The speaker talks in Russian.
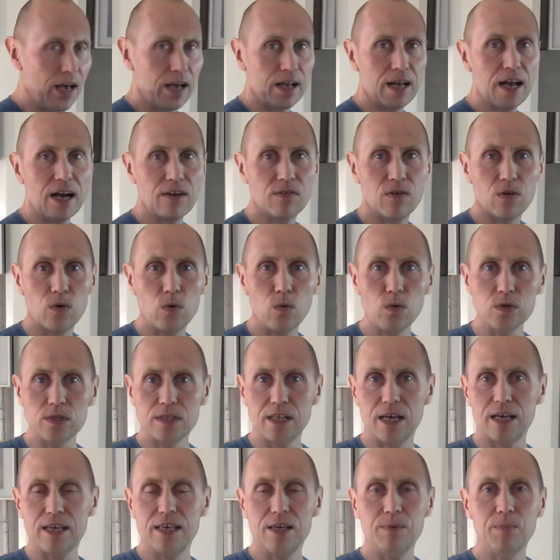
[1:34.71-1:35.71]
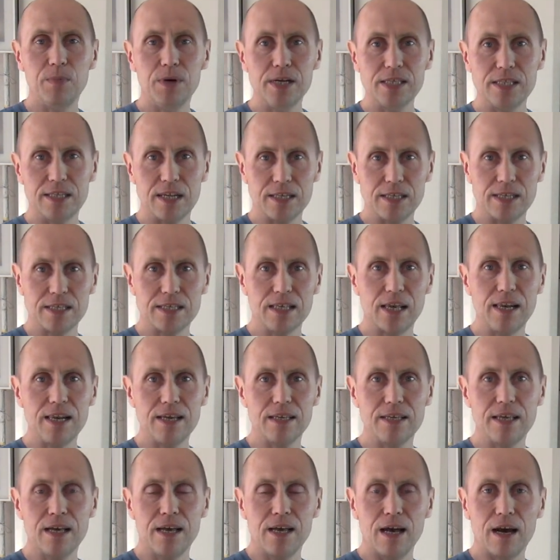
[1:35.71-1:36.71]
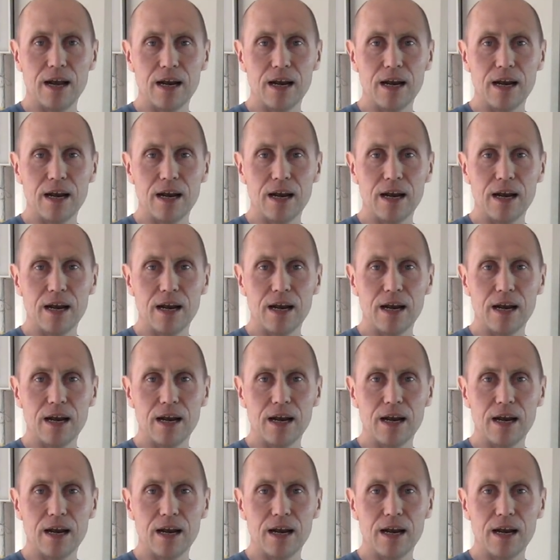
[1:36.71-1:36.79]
Как вкусно и быстро засолить